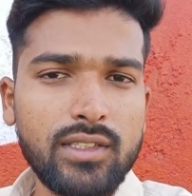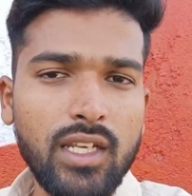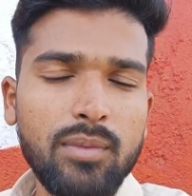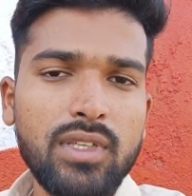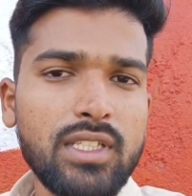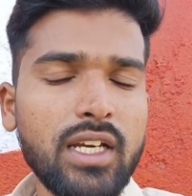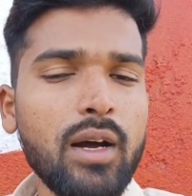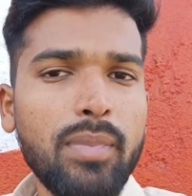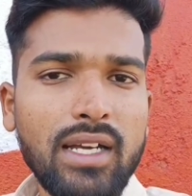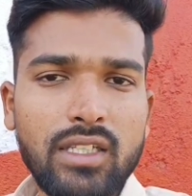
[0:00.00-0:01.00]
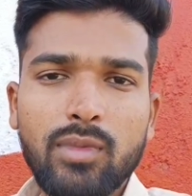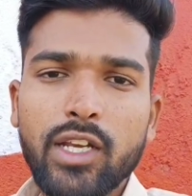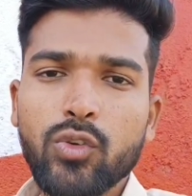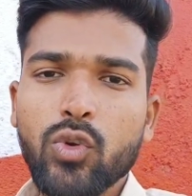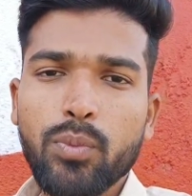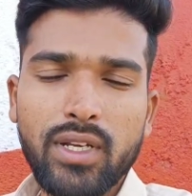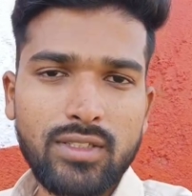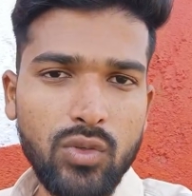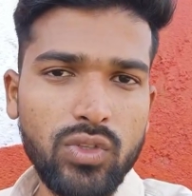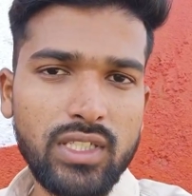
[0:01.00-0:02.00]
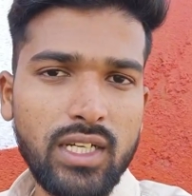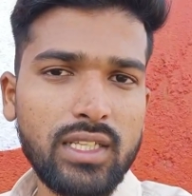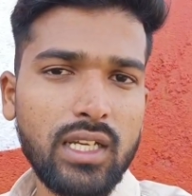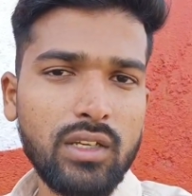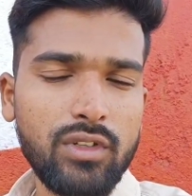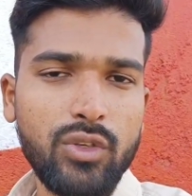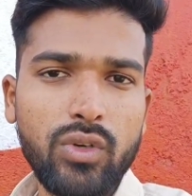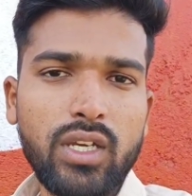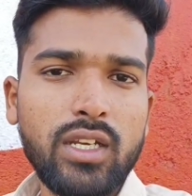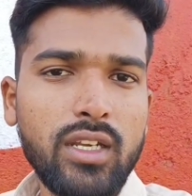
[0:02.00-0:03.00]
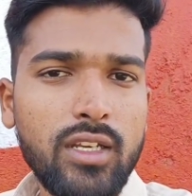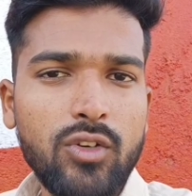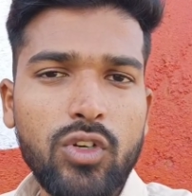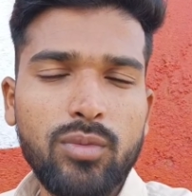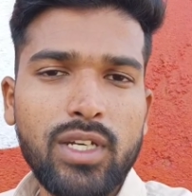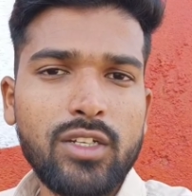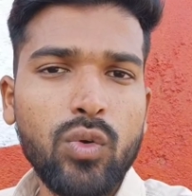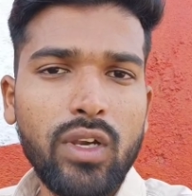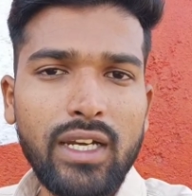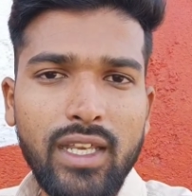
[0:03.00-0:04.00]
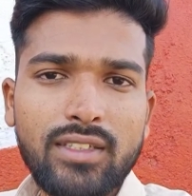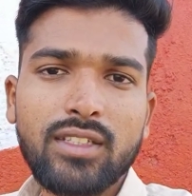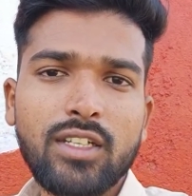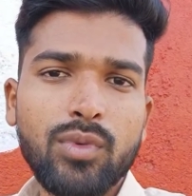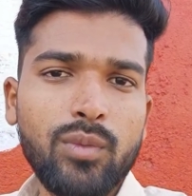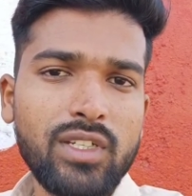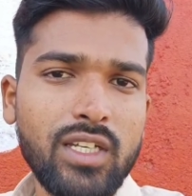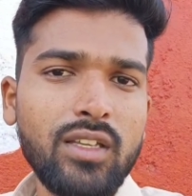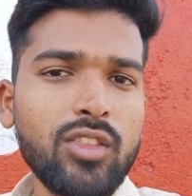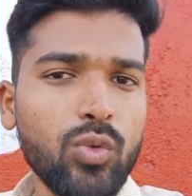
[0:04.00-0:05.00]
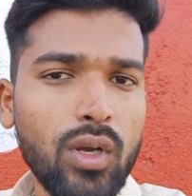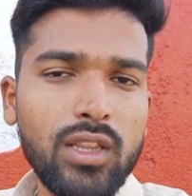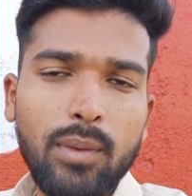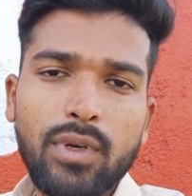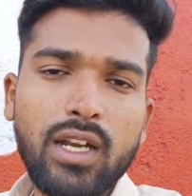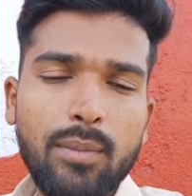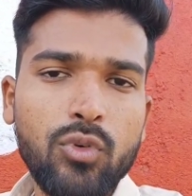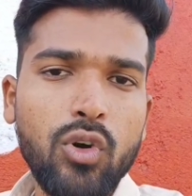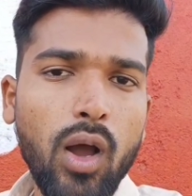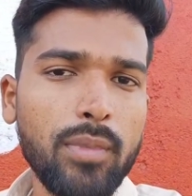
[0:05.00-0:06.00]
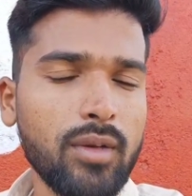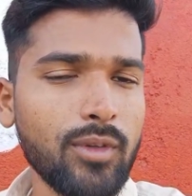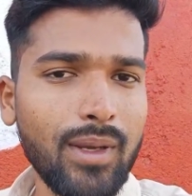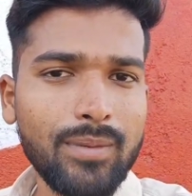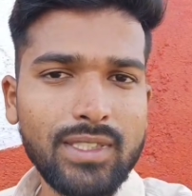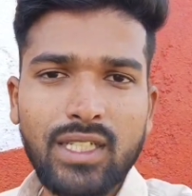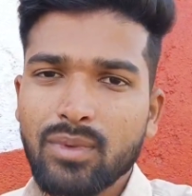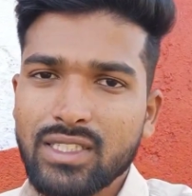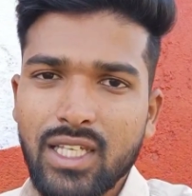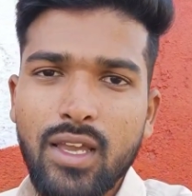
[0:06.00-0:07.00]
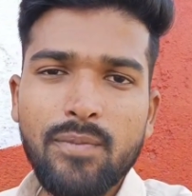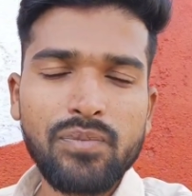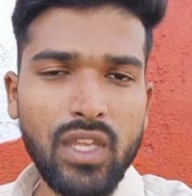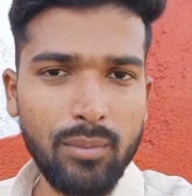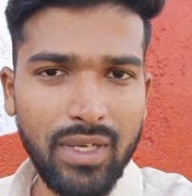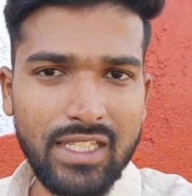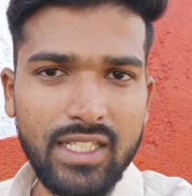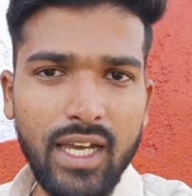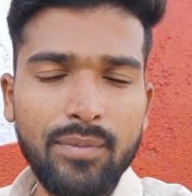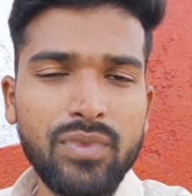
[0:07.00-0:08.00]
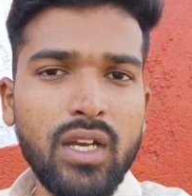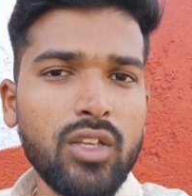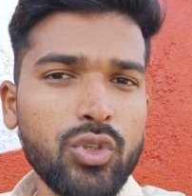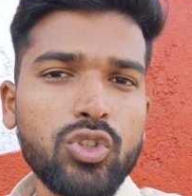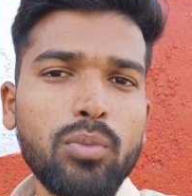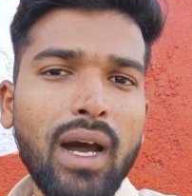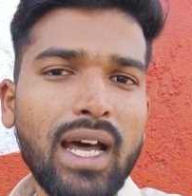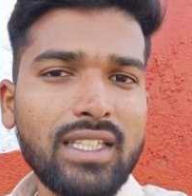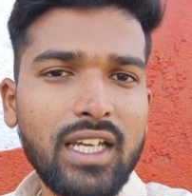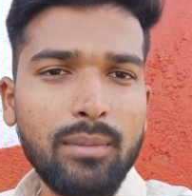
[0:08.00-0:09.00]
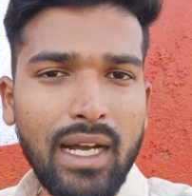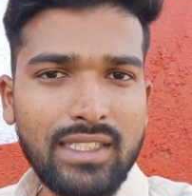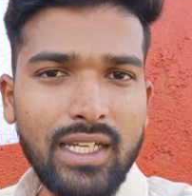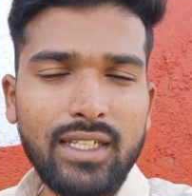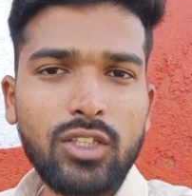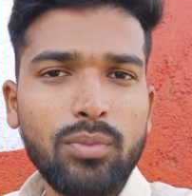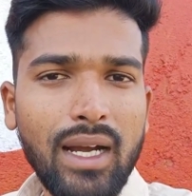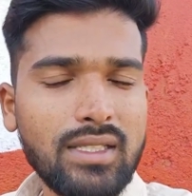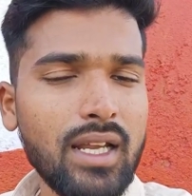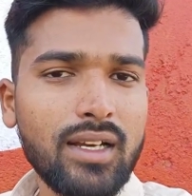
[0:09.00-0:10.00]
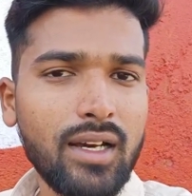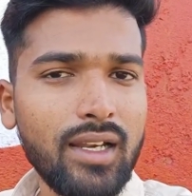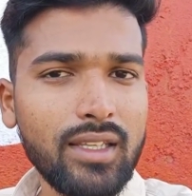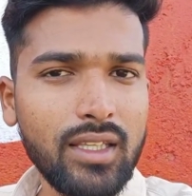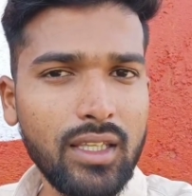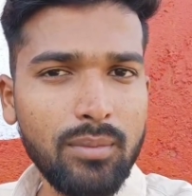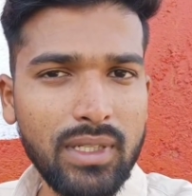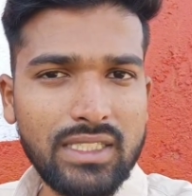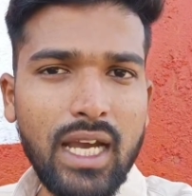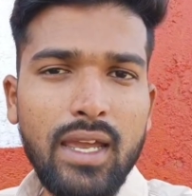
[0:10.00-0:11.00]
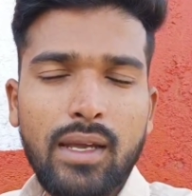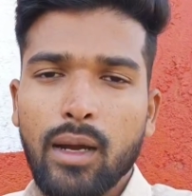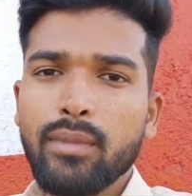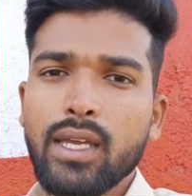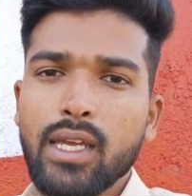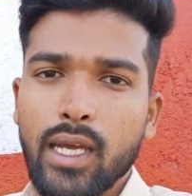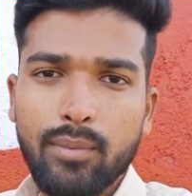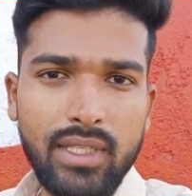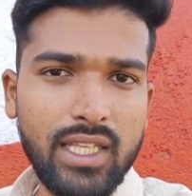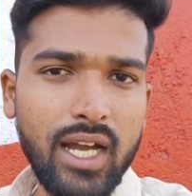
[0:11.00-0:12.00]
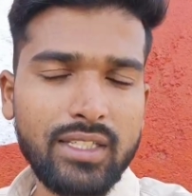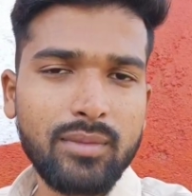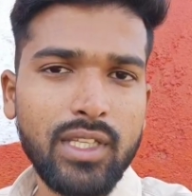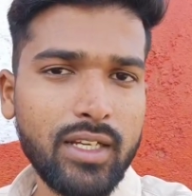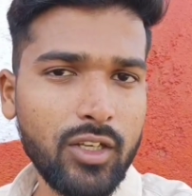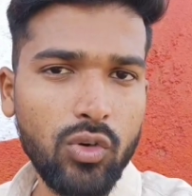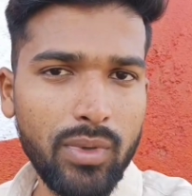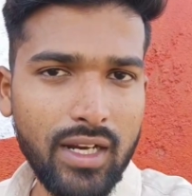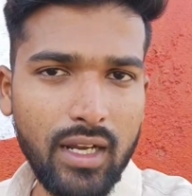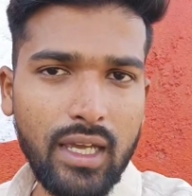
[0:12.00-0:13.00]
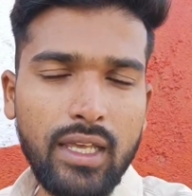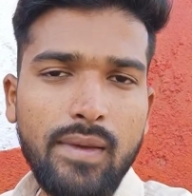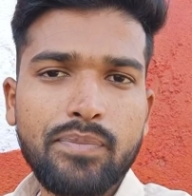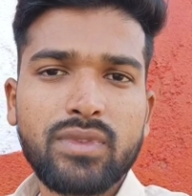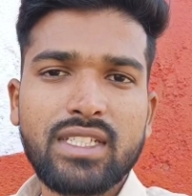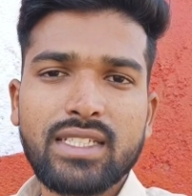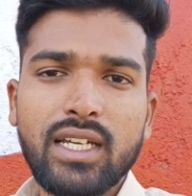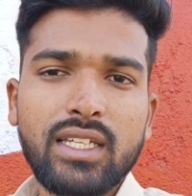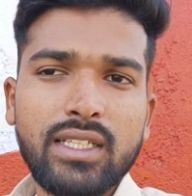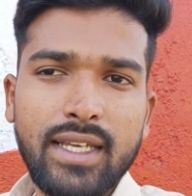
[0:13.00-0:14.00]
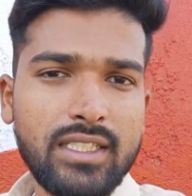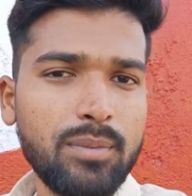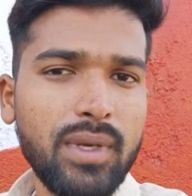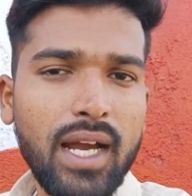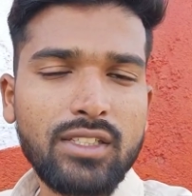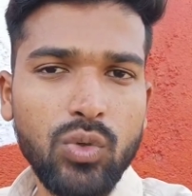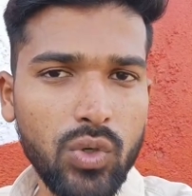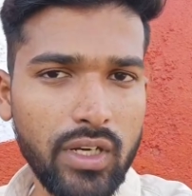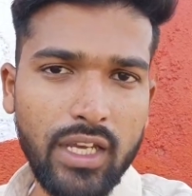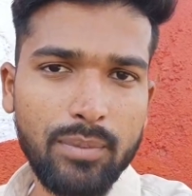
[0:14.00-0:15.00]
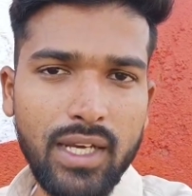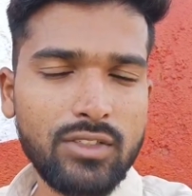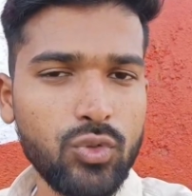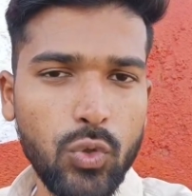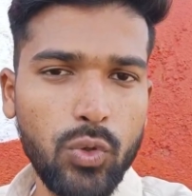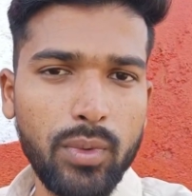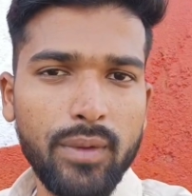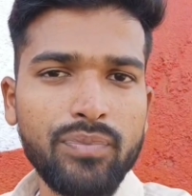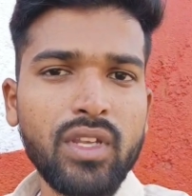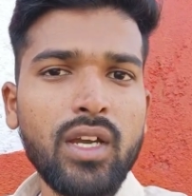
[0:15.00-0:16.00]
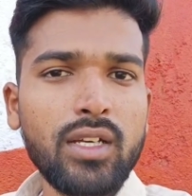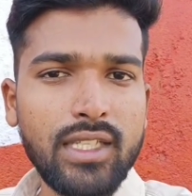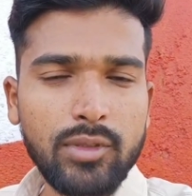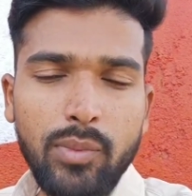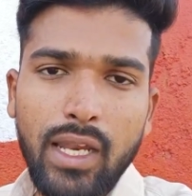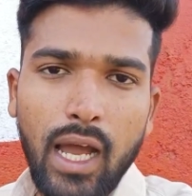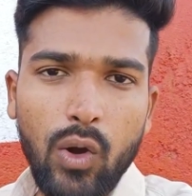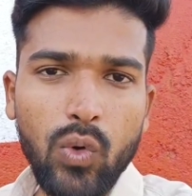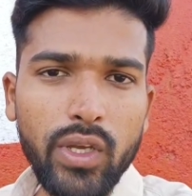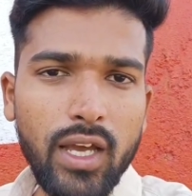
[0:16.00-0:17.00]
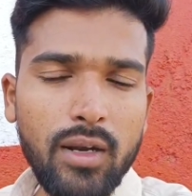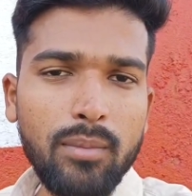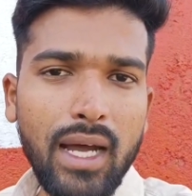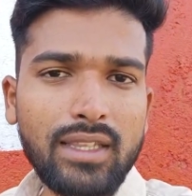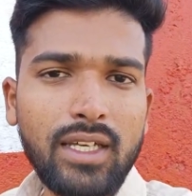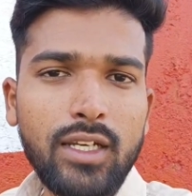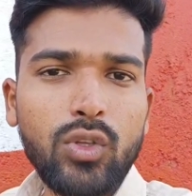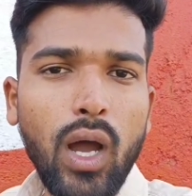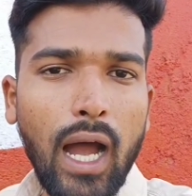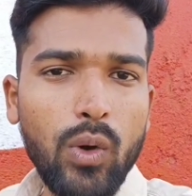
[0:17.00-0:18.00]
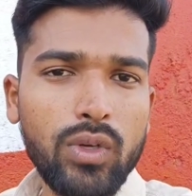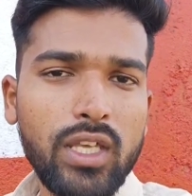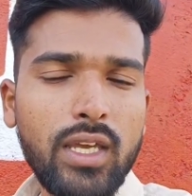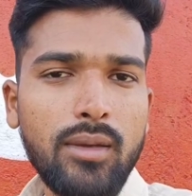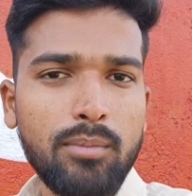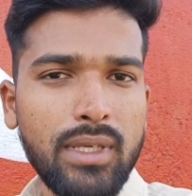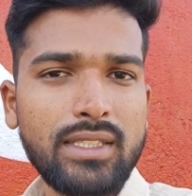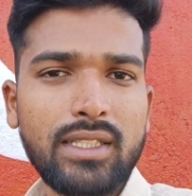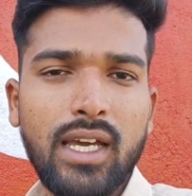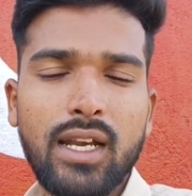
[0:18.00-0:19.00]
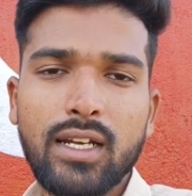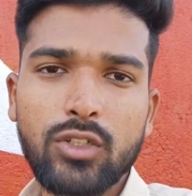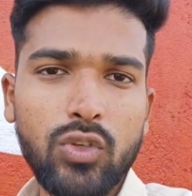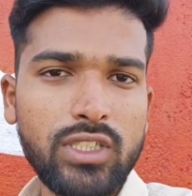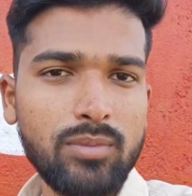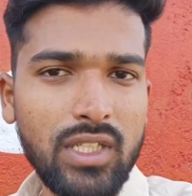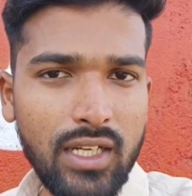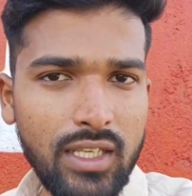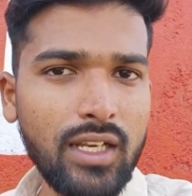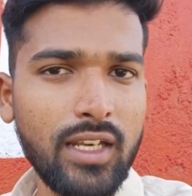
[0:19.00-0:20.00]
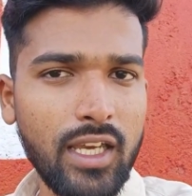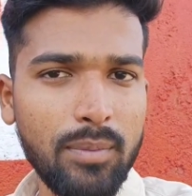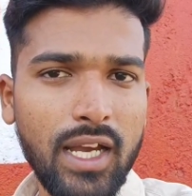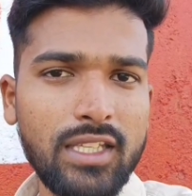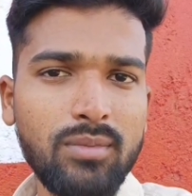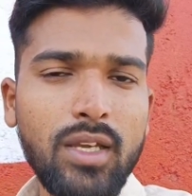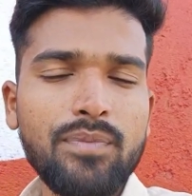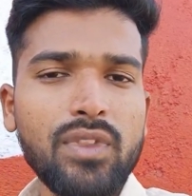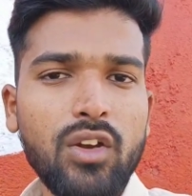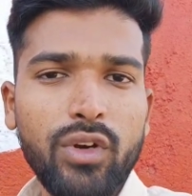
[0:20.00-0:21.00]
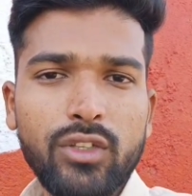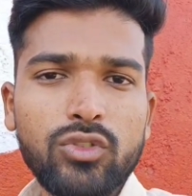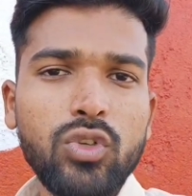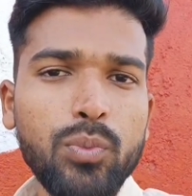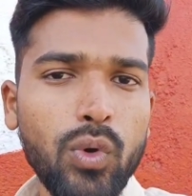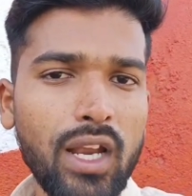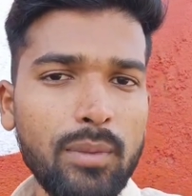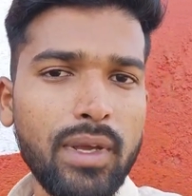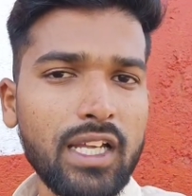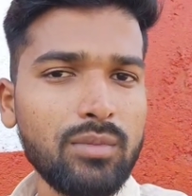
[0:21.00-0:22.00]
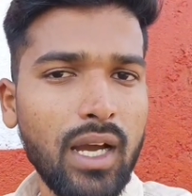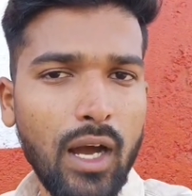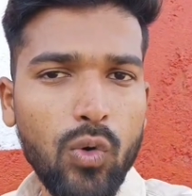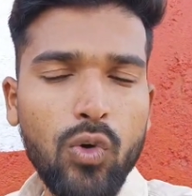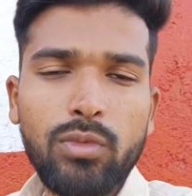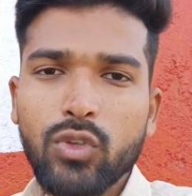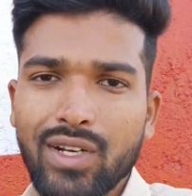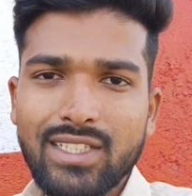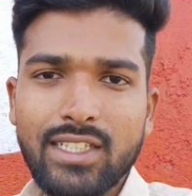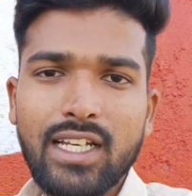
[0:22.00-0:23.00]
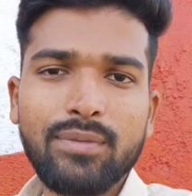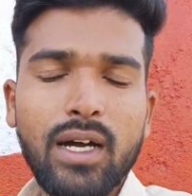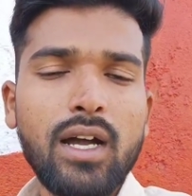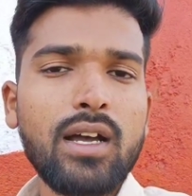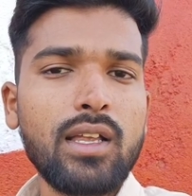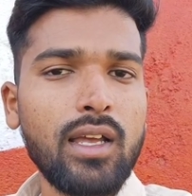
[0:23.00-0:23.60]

सब्सक्राइब कीजिएगा पास आए बेलाइकन को प्रेस जरूर कीजिएगा ताकि वीडियो के नए नए नोटिफिकेशन और लेटेस्ट इन्फॉर्मेशन तुरंत अपडेट आपको अपने मोबाइल पर समय से मिल जाए दोस्तों बात करें बाजार की तो बाजार कल की बजाय हमें मद्दा आज हमें देखने को मिल रहा है जैसा कि देसी प्याज और नए प्याज दोनों में सबसे पहले आवको की अगर हम बात करें तो आवके बीस हज़ार कट्टों के समथिंग रही है नए प्याज में वहीं दोस्तों पुराने प्याज में आवको में थोड़ा सा इजाफा